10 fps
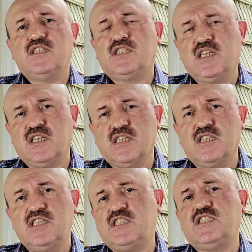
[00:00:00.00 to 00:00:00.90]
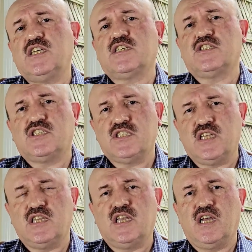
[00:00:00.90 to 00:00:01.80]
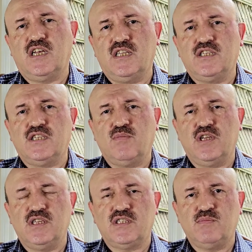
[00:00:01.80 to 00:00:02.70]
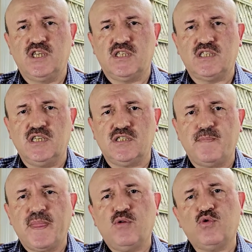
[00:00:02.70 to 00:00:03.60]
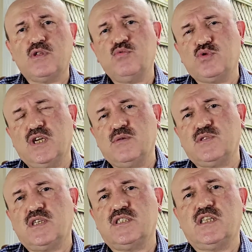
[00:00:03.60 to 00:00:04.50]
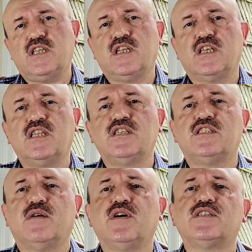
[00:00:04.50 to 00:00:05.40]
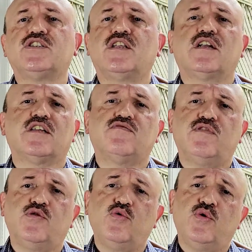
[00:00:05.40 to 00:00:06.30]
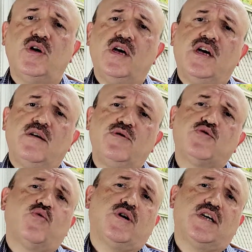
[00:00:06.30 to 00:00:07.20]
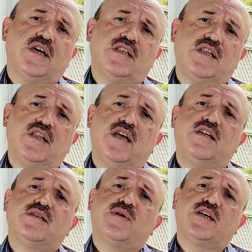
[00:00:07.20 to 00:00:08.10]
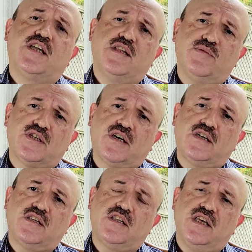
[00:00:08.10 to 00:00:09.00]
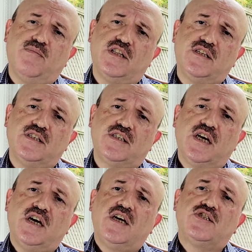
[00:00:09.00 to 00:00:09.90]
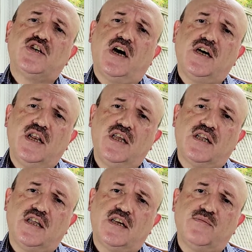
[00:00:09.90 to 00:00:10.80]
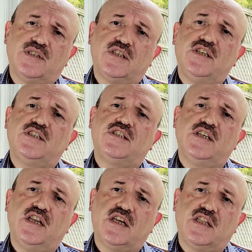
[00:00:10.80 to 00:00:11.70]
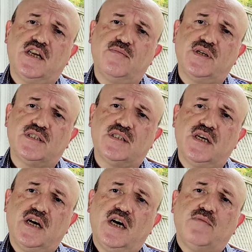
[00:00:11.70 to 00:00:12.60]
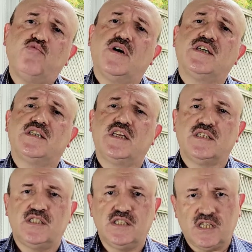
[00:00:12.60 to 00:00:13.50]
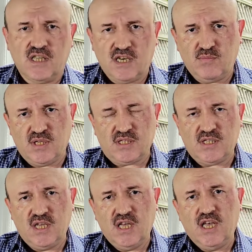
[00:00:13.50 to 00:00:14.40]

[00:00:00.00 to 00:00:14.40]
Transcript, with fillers: istidat, hissiyat açısından değerlendirebilirsiniz. Orada Üstadımız Hazretleri kendisine bazı şeyler atfediyor. Biz o kanaatte değiliz ama kendimiz hakkında diyebiliriz. Cahilliklerimiz, hissiliklerimiz, muvazenesizliklerimiz,